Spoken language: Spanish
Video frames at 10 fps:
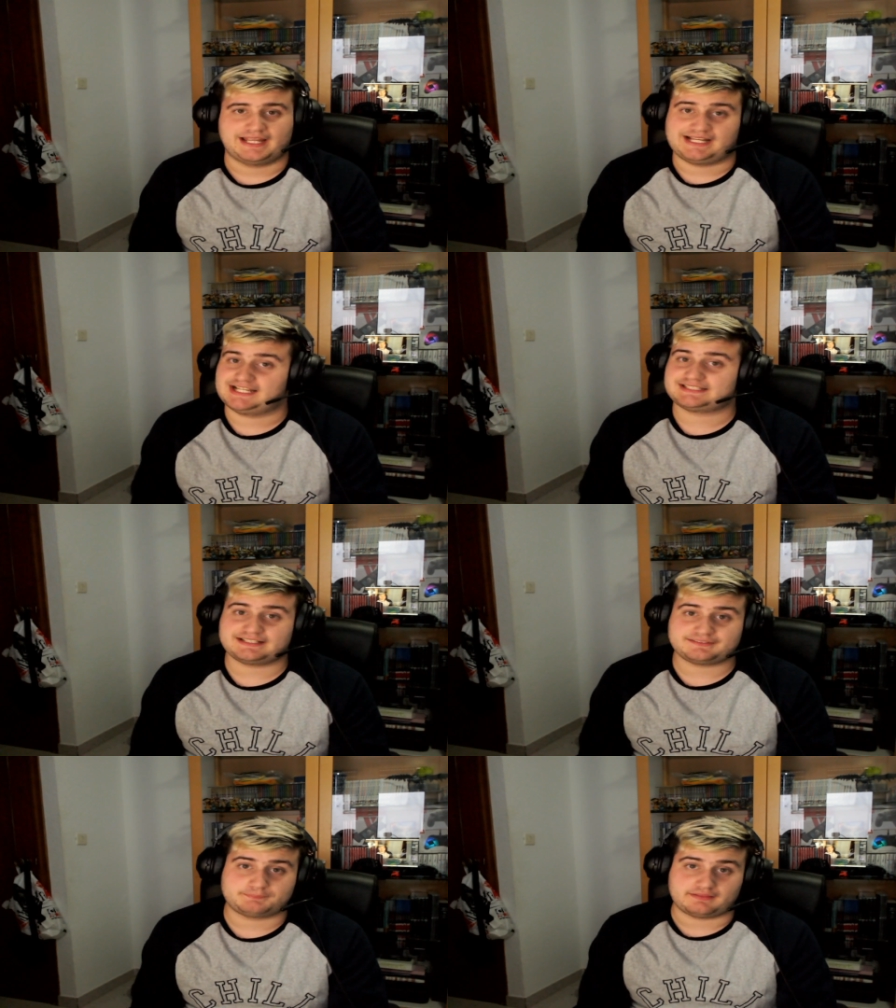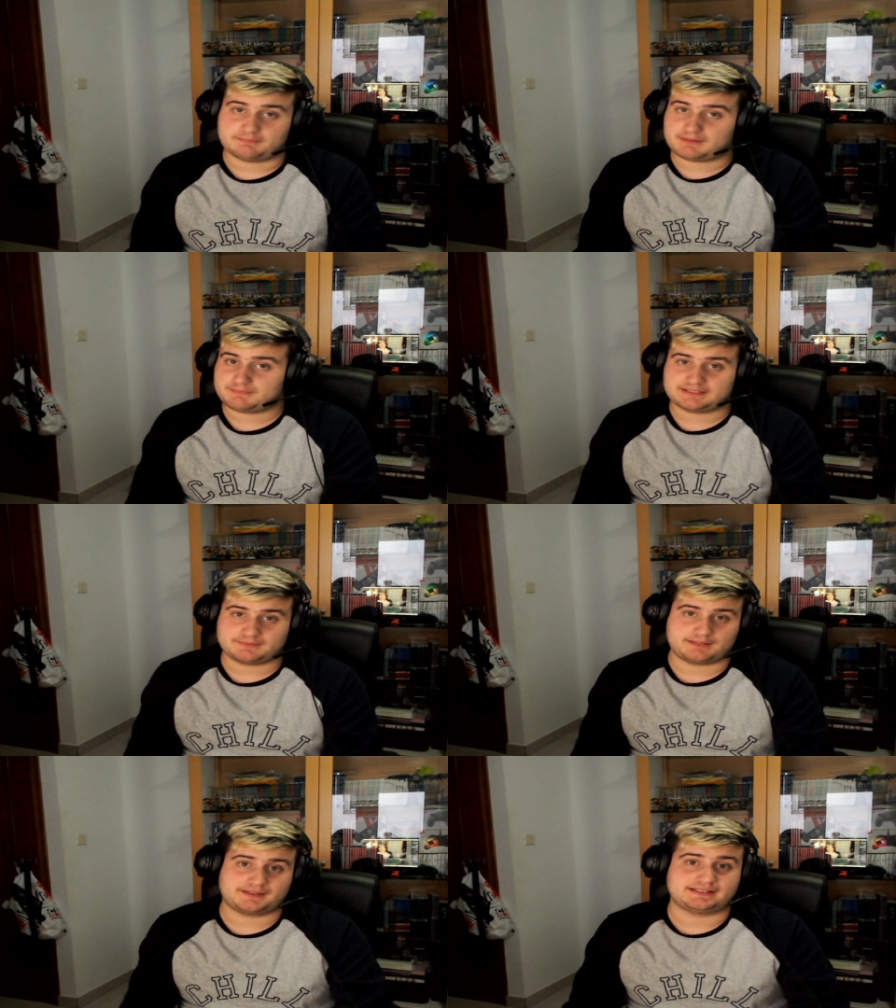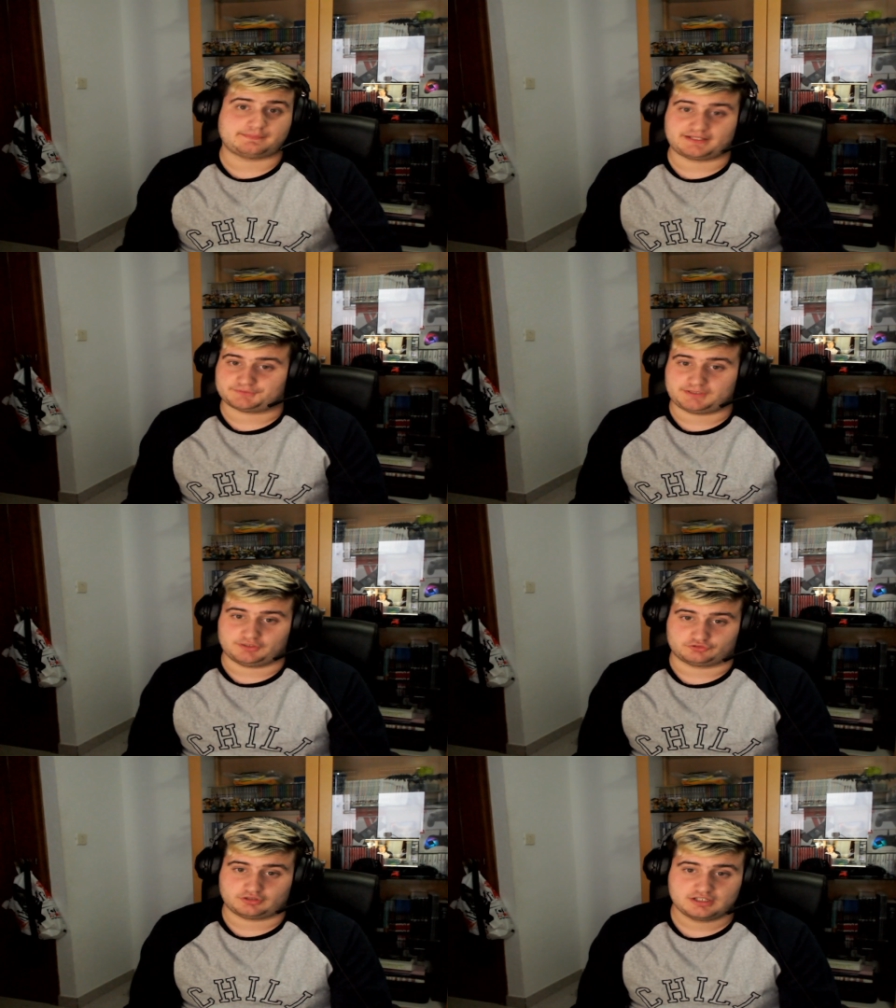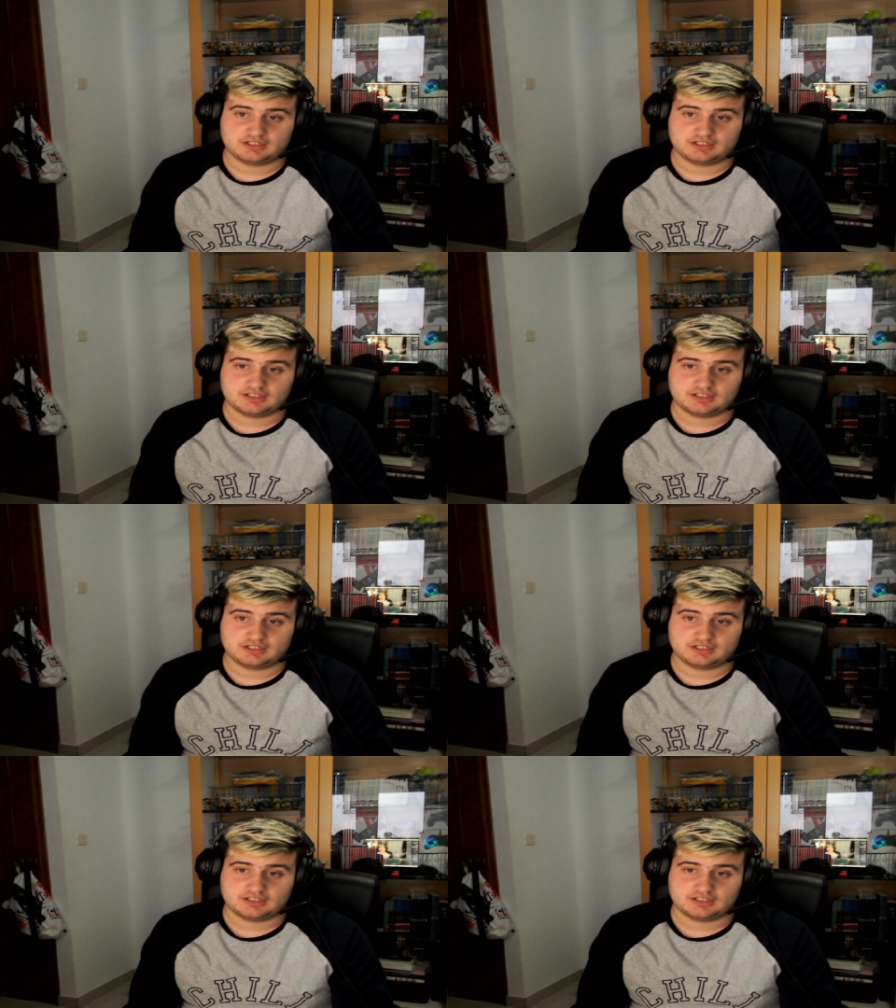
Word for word: En el E3 principalmente van a haber niveles míos.